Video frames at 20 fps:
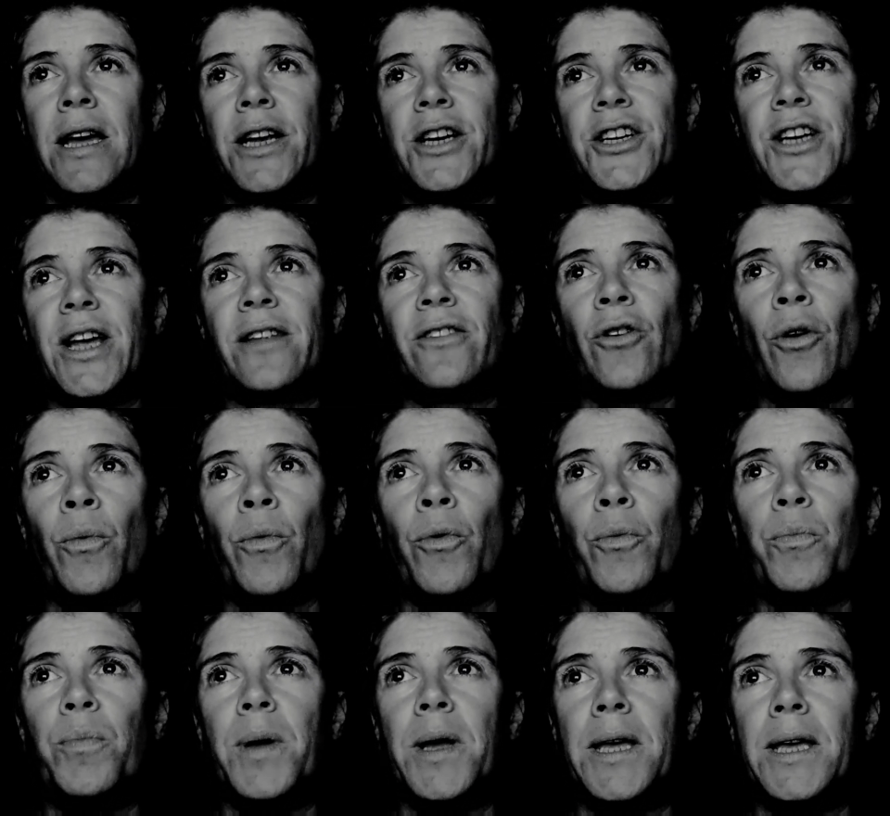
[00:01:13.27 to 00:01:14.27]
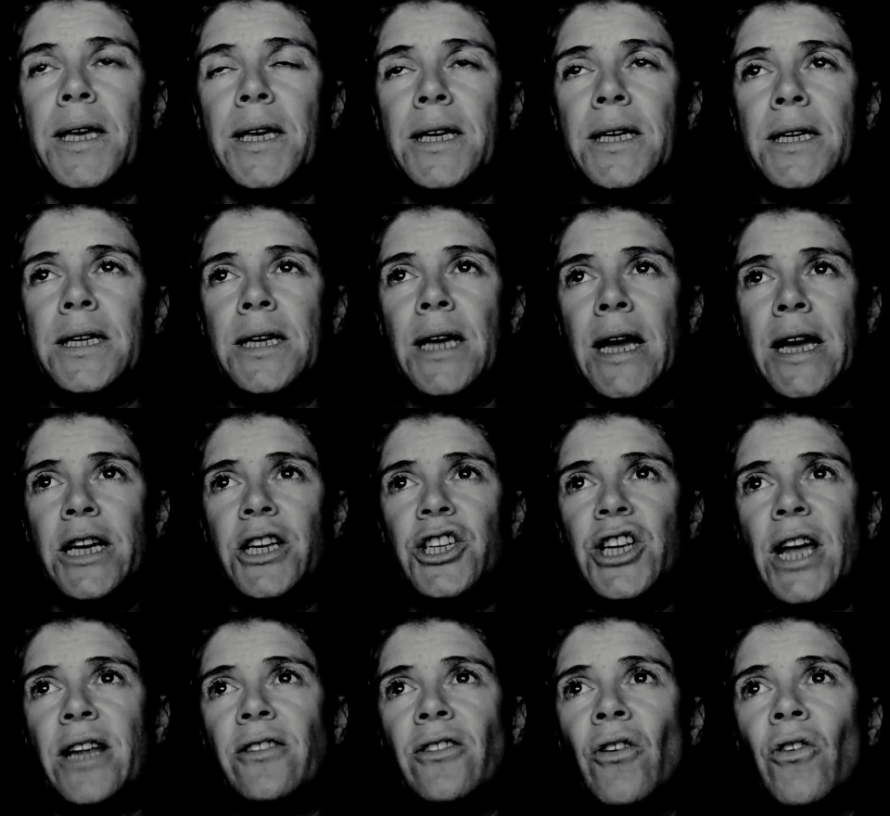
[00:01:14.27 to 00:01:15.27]
J'attends mon pays,
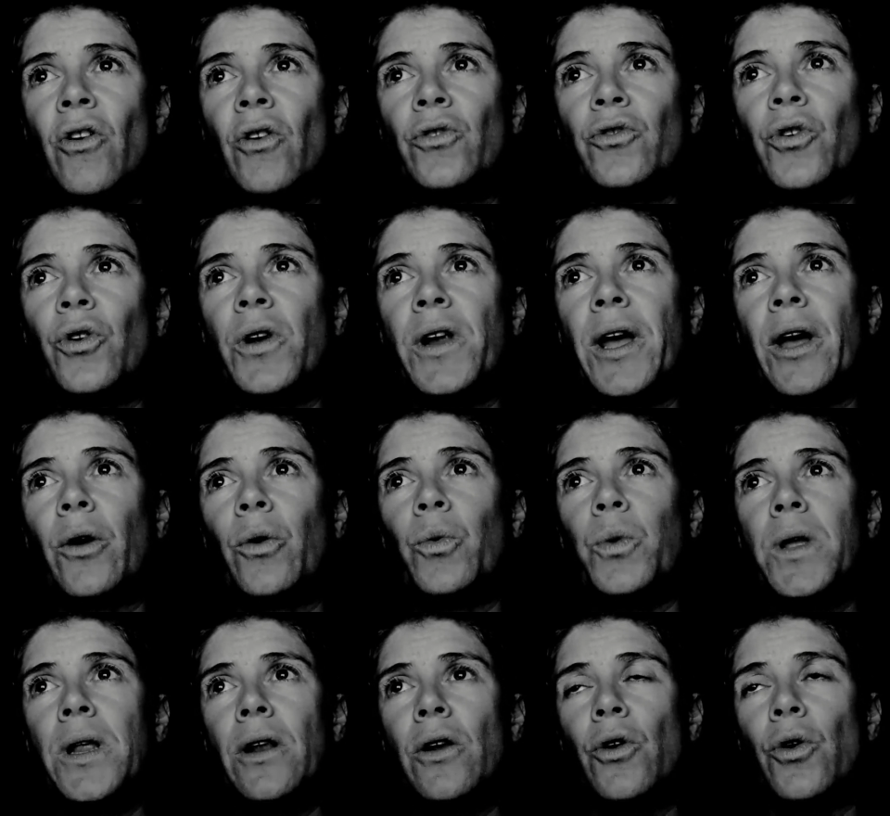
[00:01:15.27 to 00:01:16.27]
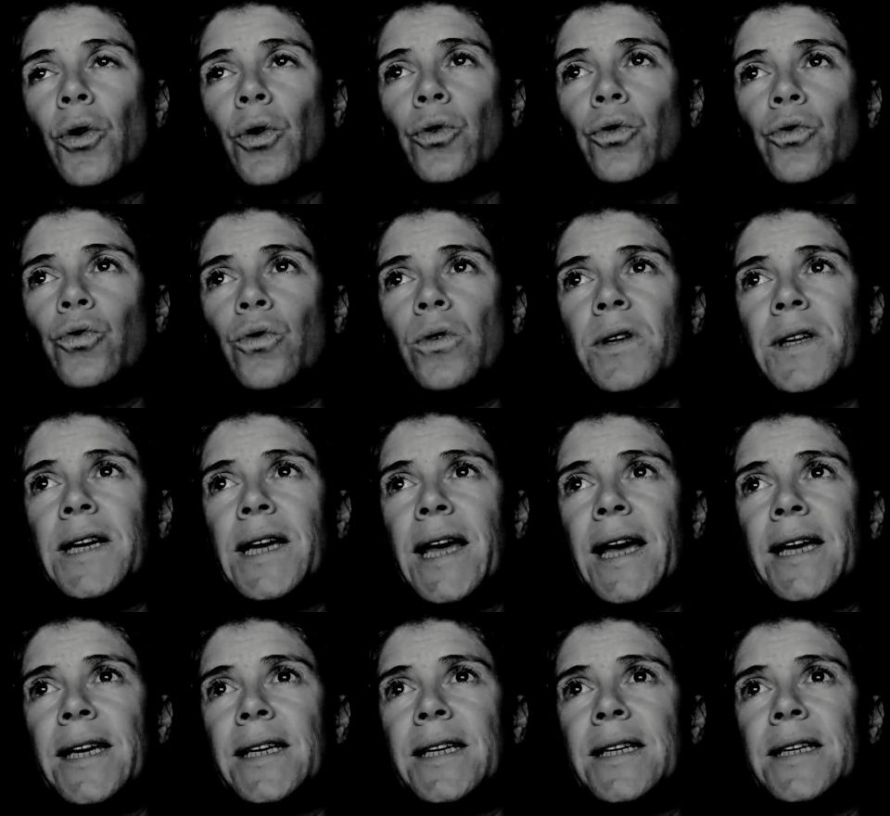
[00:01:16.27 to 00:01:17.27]
j'attends entre les ruines le retour des
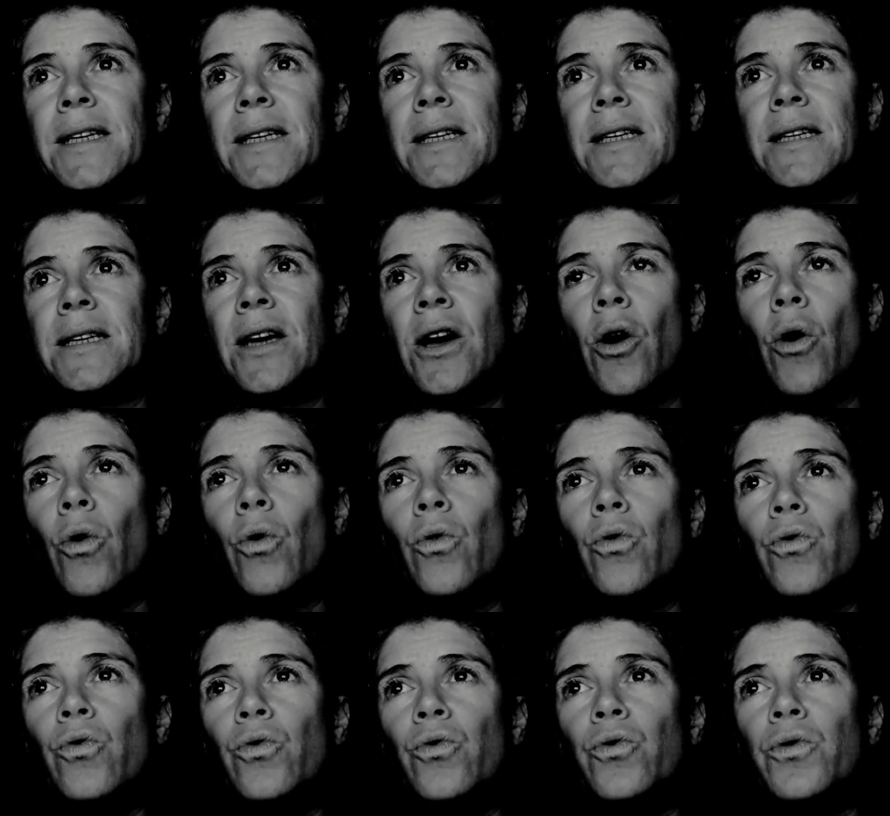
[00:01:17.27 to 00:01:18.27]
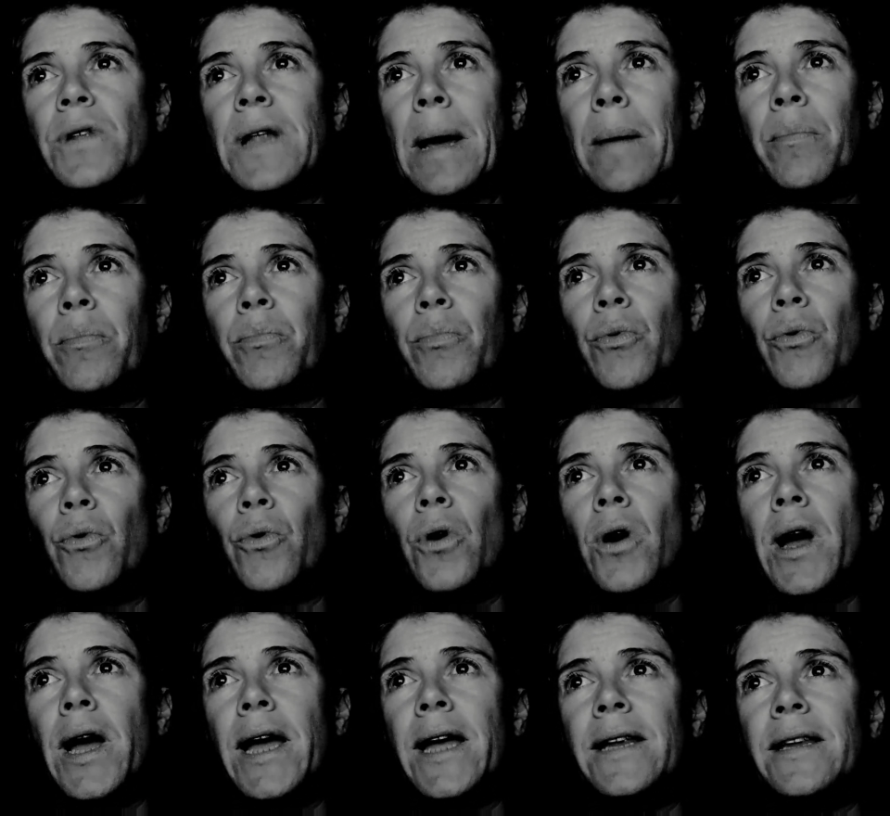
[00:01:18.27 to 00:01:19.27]
caquis, au goût de ta peau
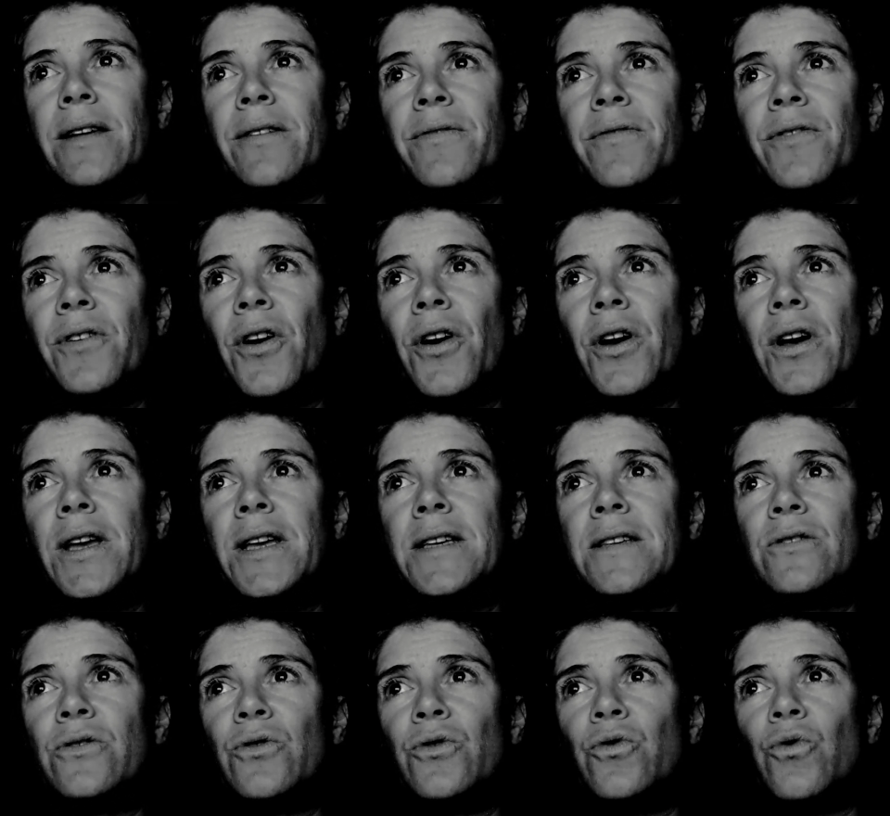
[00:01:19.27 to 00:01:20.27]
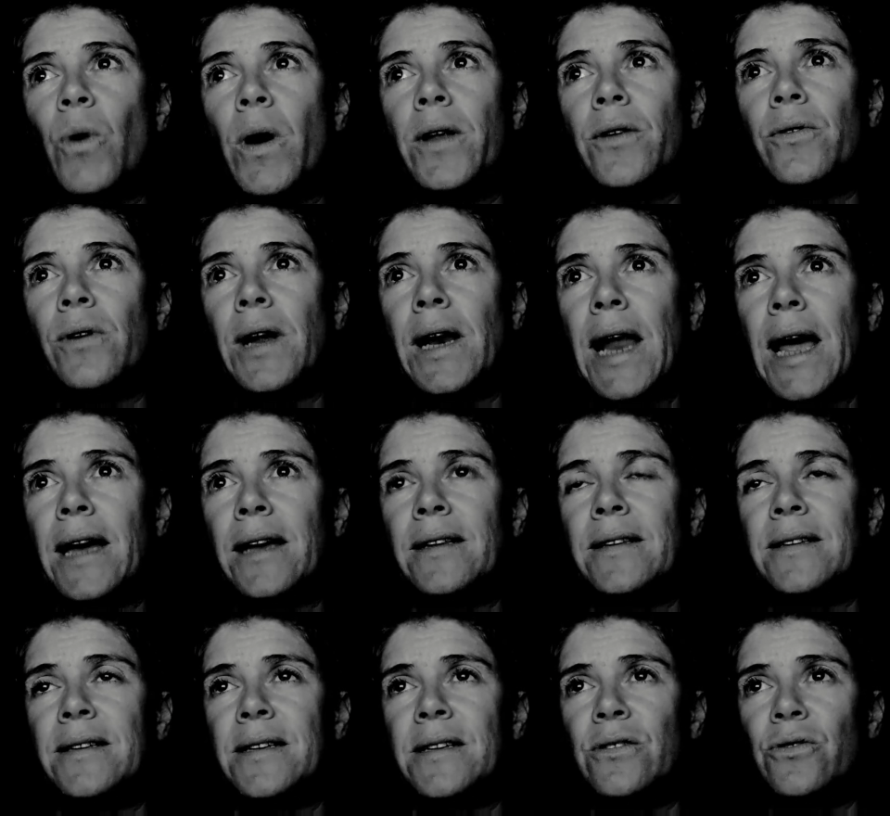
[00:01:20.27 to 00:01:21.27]
et des fleurs qui se noient de
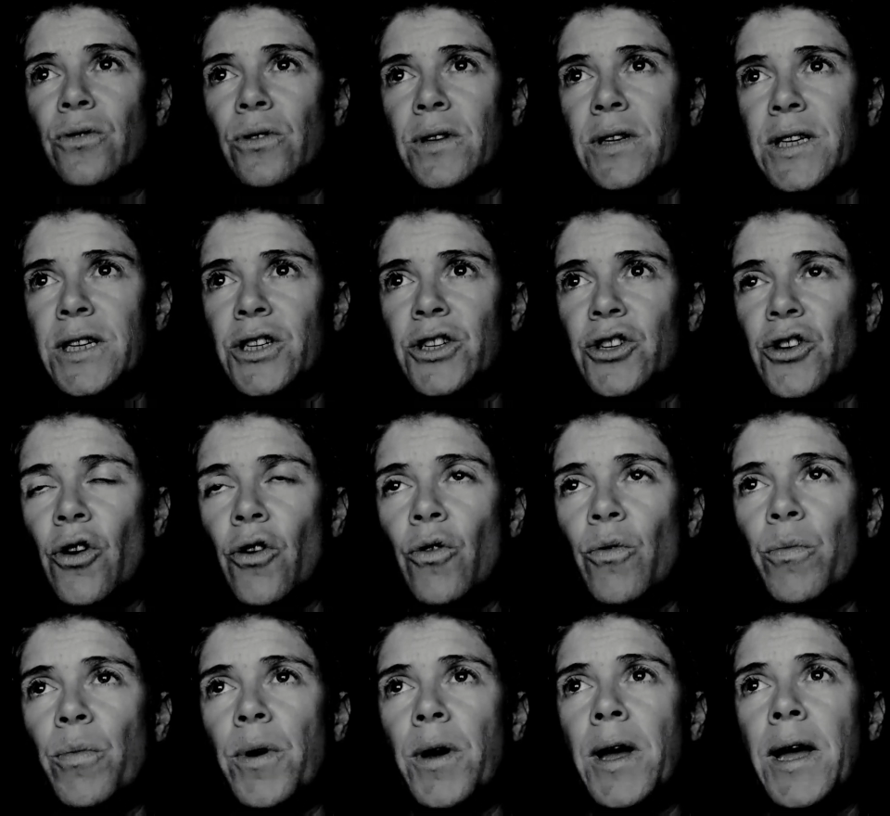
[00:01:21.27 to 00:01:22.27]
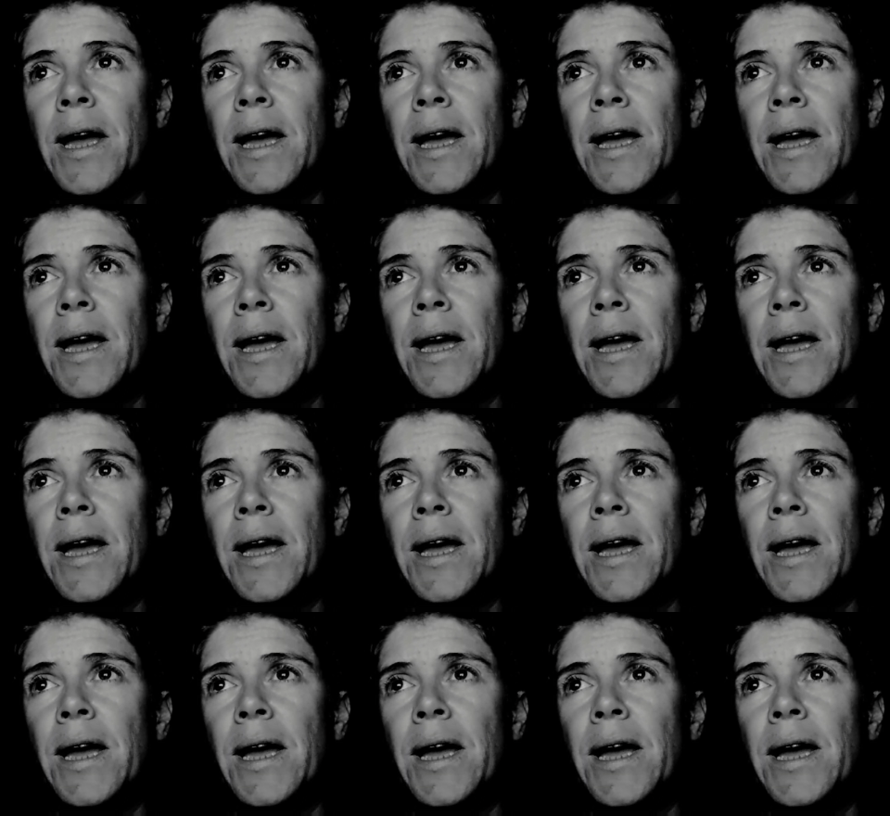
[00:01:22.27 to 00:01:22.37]
clarté sur tes jambes,